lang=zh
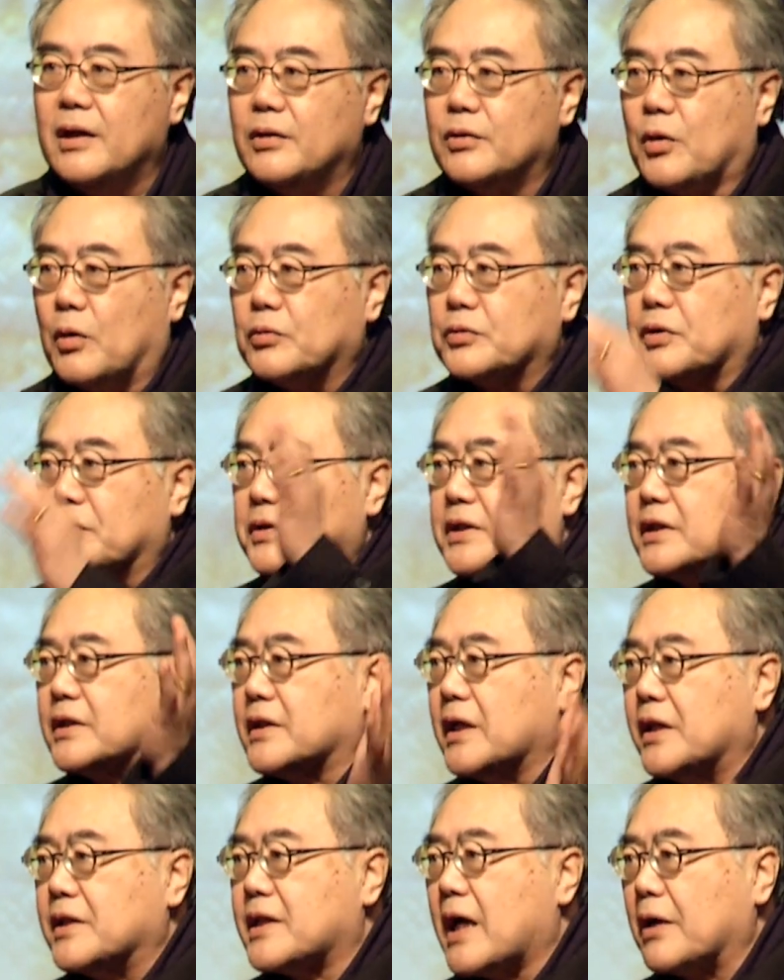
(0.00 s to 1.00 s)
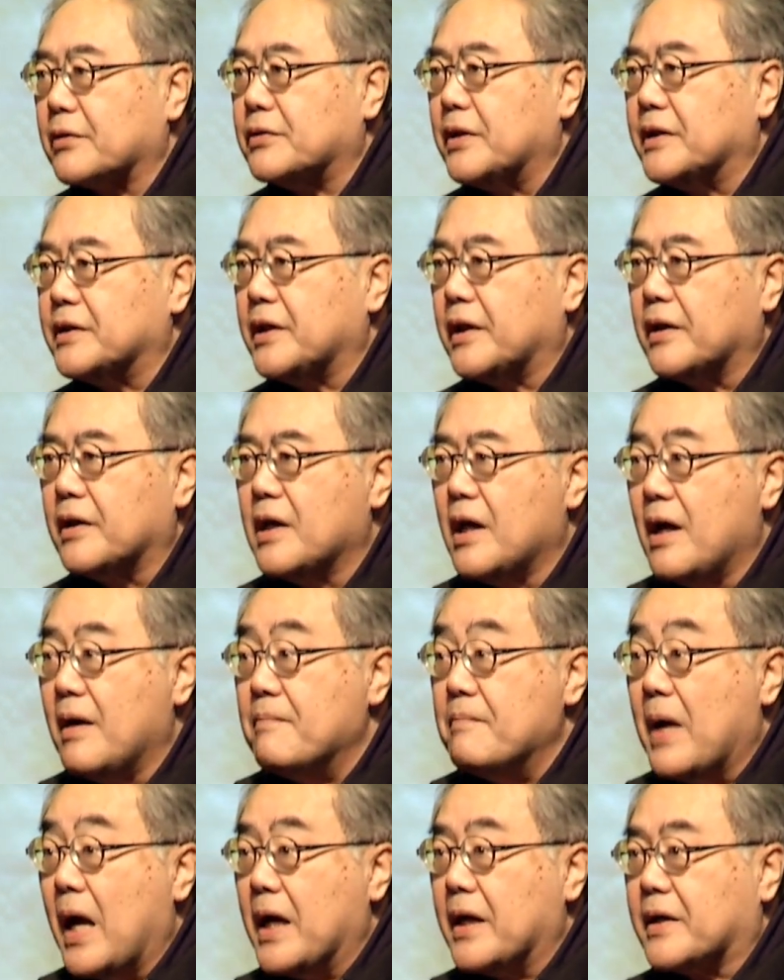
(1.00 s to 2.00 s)
空中执政掌权权，
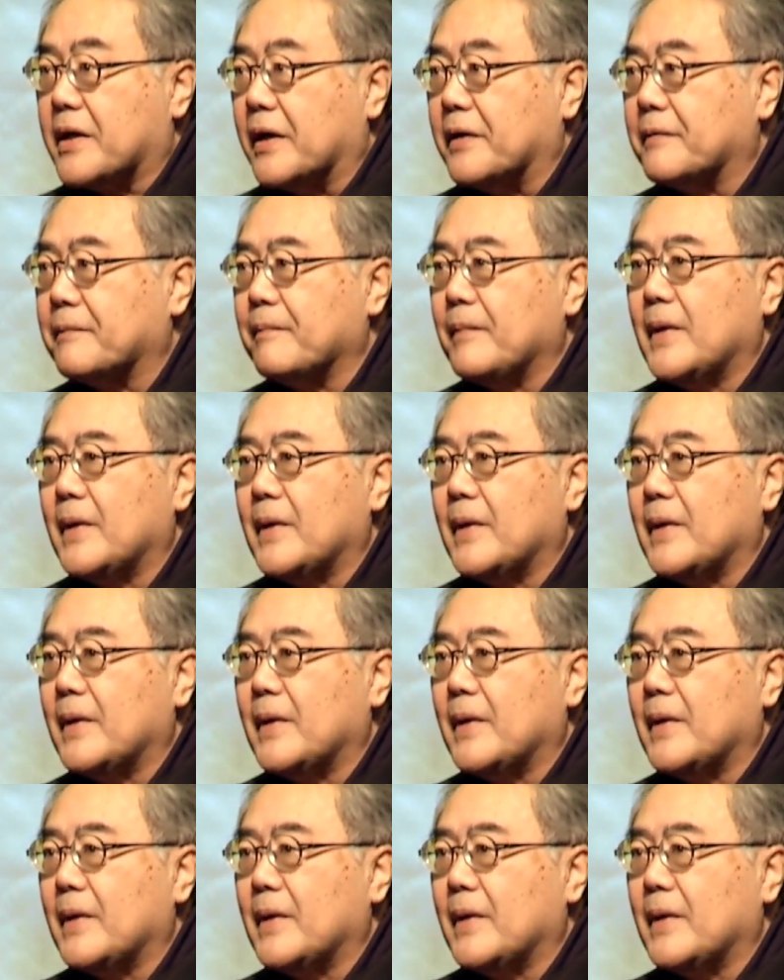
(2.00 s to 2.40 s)
每一根。